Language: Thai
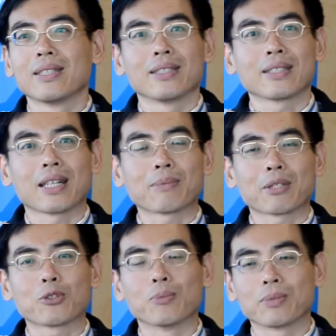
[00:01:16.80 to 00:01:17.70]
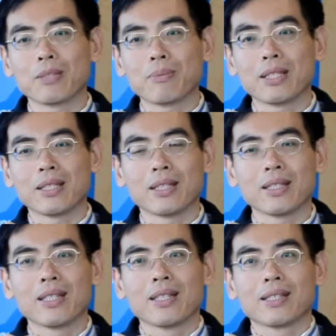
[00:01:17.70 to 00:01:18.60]
นะครับ แต่กลุ่มที่มี
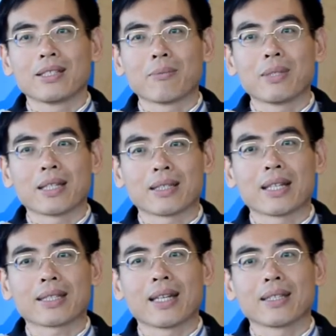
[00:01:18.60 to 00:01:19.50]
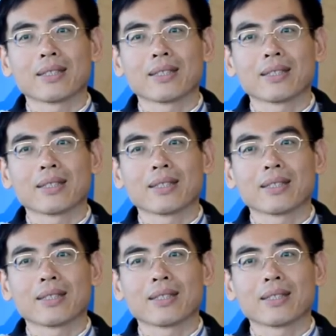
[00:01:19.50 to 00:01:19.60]
ยังมีอัตราการ